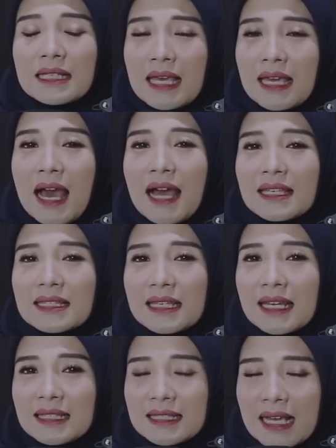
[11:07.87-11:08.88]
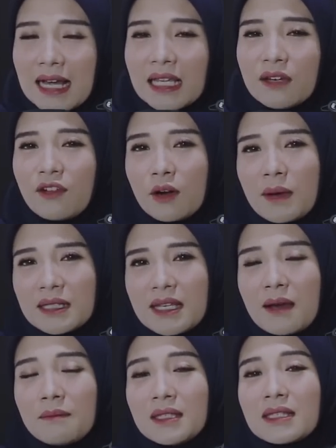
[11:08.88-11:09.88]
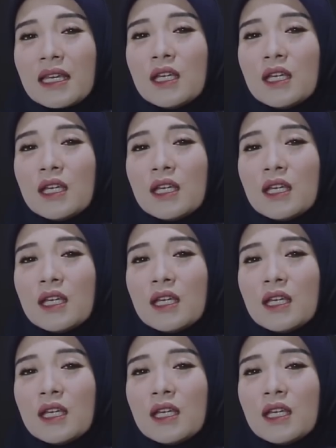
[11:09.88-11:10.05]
Sehingga hanya sedikit sekali informasi yang bisa